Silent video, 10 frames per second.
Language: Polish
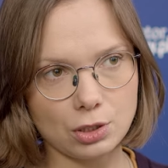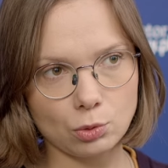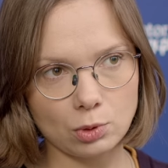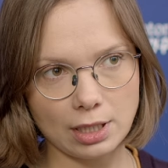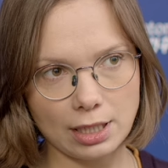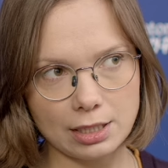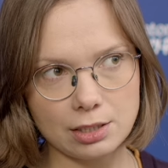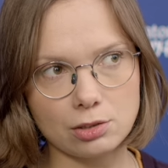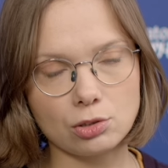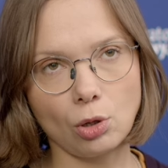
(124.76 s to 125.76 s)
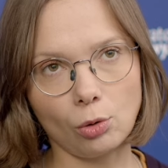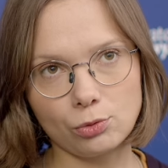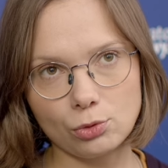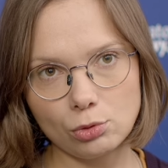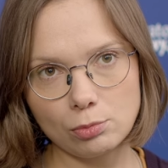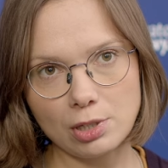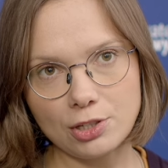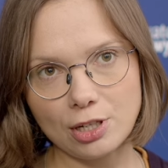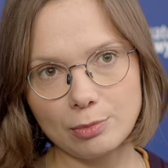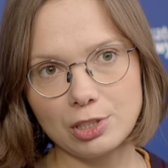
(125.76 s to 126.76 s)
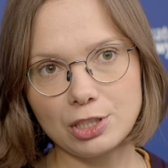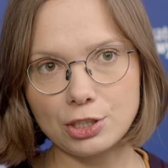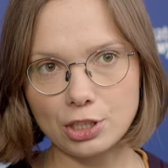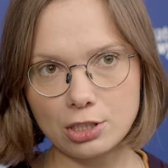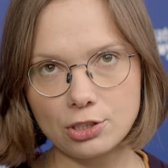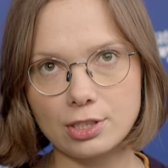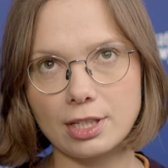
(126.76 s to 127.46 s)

i tutaj znowu będziemy liczyć